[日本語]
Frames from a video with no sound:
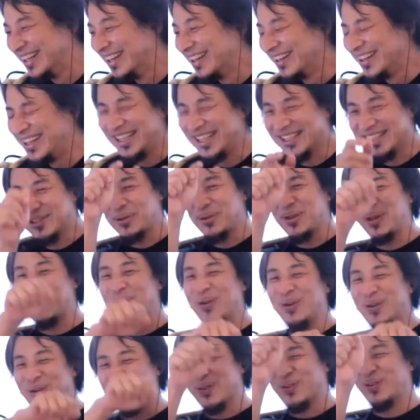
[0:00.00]
で、それ
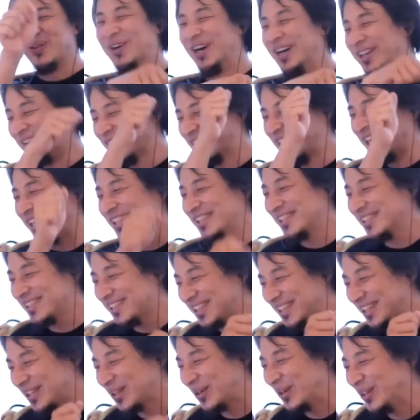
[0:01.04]
を、こう、あの、削っ
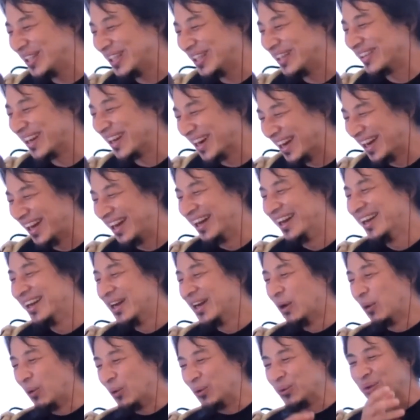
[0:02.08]
て研いでるから、
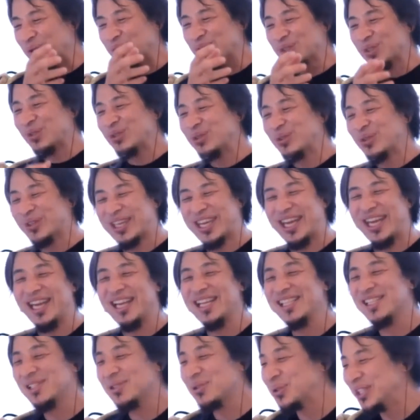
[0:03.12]
斧状の
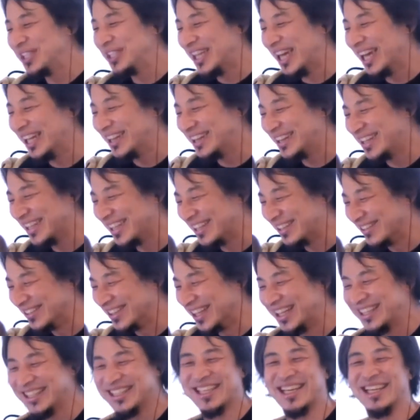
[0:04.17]
形状になっている
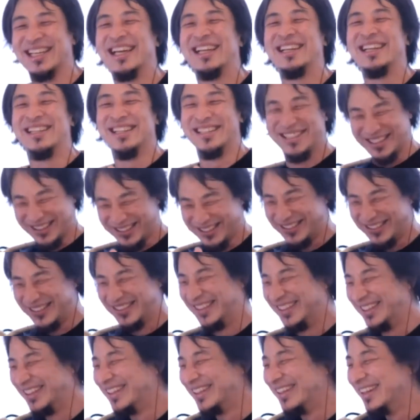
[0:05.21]
何かなんですよ。
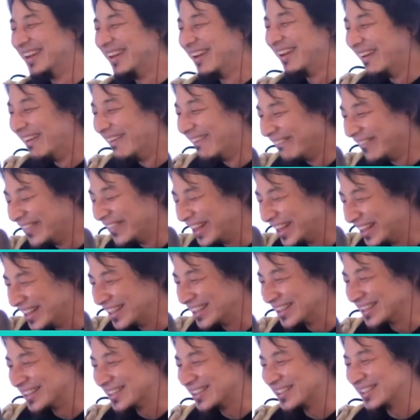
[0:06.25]

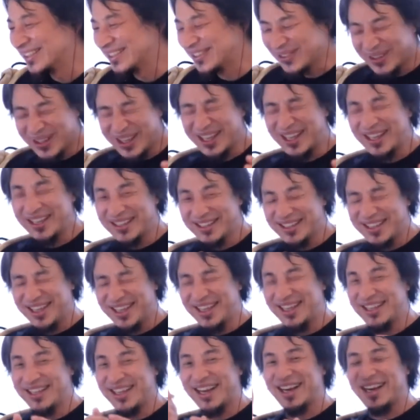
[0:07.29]
で、それ
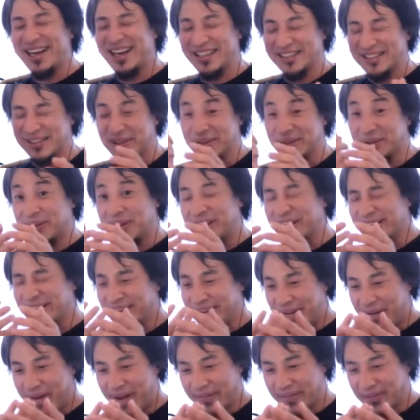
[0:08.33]
で、だから、その要は、
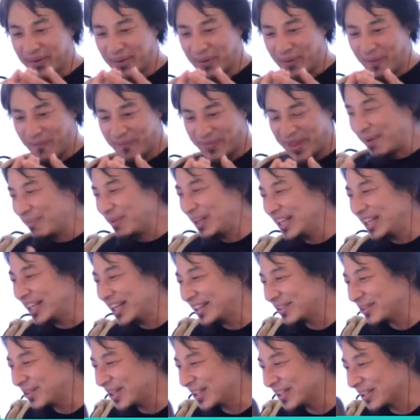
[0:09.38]
あの、
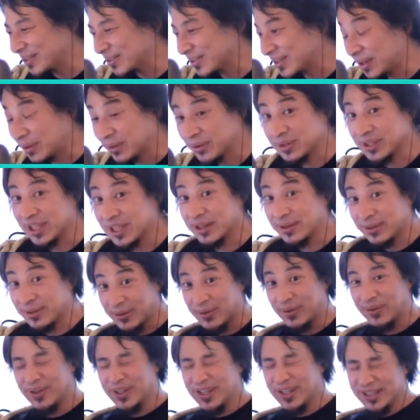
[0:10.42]
アメリカとかで売ってるものだ
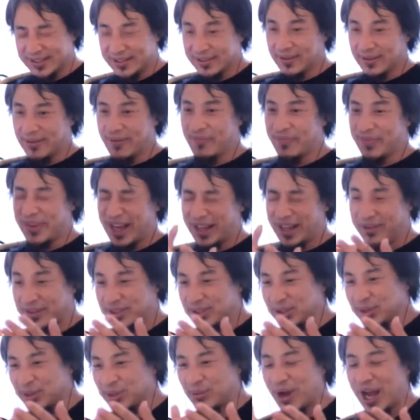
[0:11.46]
と、その、あの、
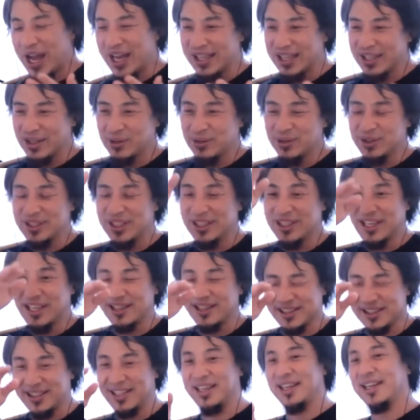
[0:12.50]
ちょっと湾曲してたり
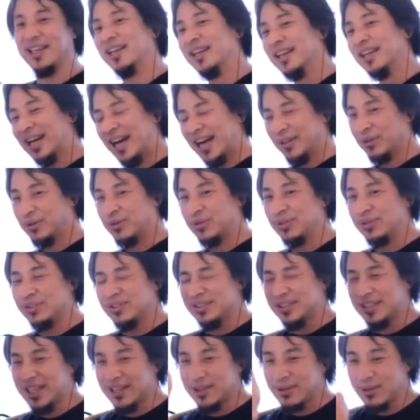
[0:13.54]
して、あの、振っ
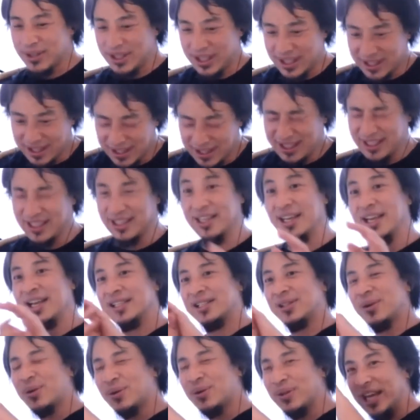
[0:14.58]
た時に、
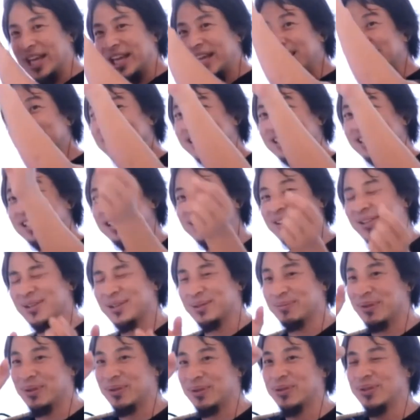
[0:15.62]
そこの遠心
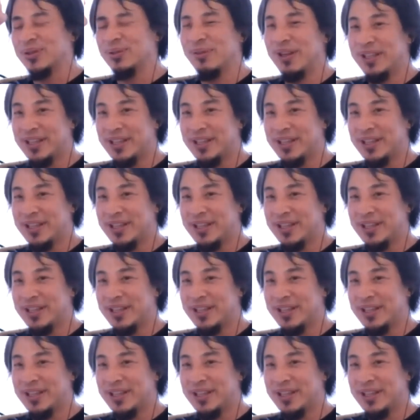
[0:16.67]
力も含め